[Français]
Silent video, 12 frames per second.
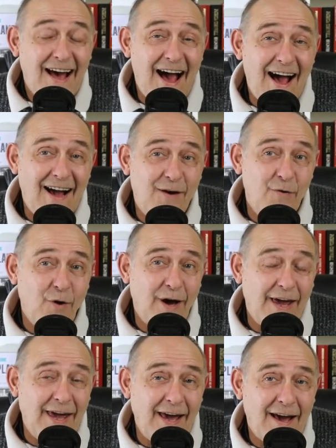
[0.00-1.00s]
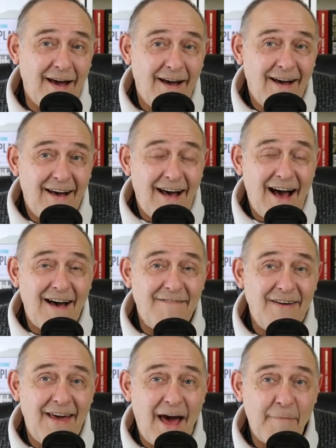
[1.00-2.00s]
à courir
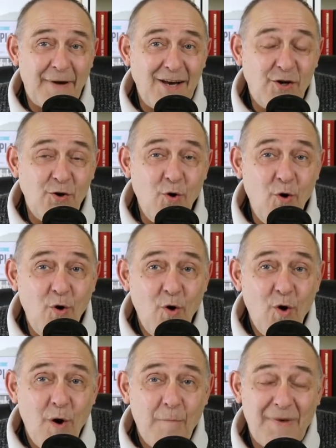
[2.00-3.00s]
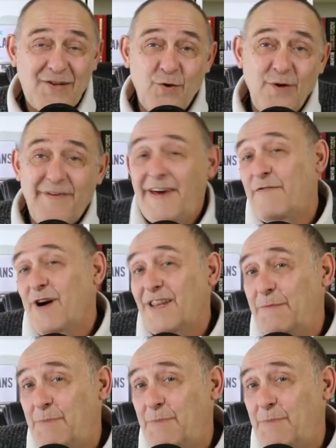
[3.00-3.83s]
avec, après le chiot, parce qu'il va y avoir des